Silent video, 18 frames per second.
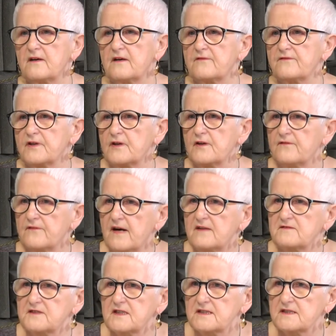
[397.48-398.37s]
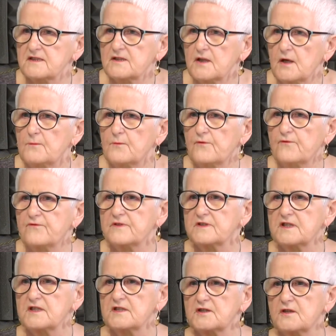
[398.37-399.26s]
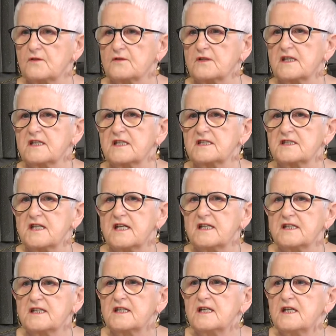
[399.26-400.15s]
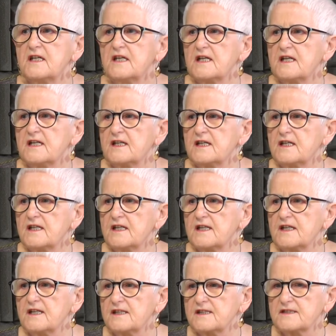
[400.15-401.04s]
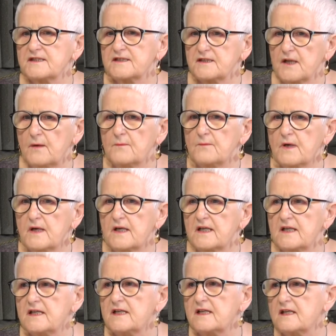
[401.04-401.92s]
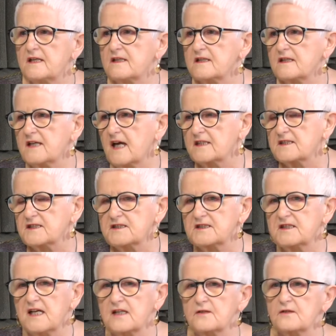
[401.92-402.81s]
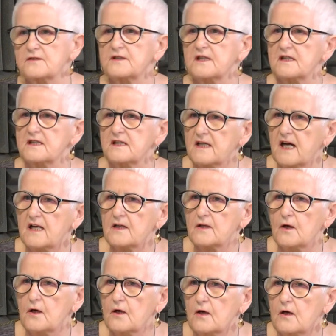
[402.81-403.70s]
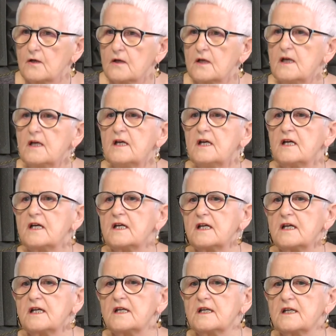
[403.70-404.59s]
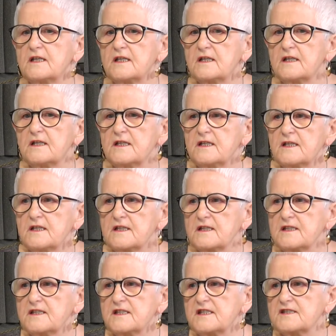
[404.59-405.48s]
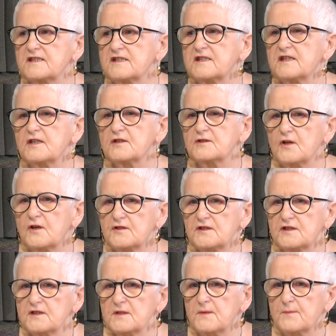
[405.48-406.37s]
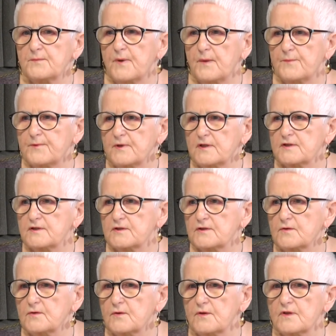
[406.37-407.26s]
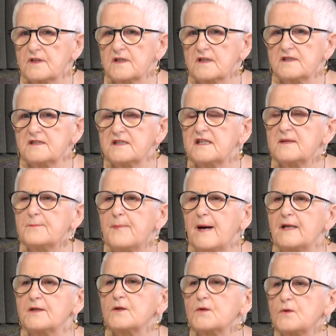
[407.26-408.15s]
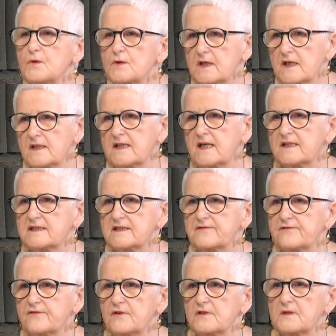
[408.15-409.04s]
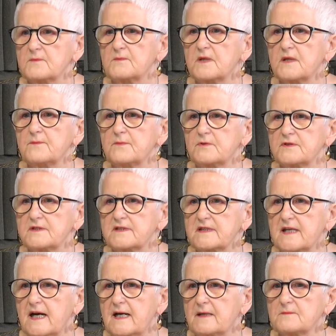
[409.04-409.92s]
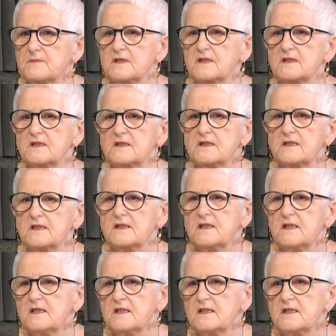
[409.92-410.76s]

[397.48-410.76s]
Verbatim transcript: wychowawcze z domu wyniesione, jeżeli są jakieś narkotyki, alkohol, jeśli ktoś po prostu y, nie panuje nad swoimi emocjami i,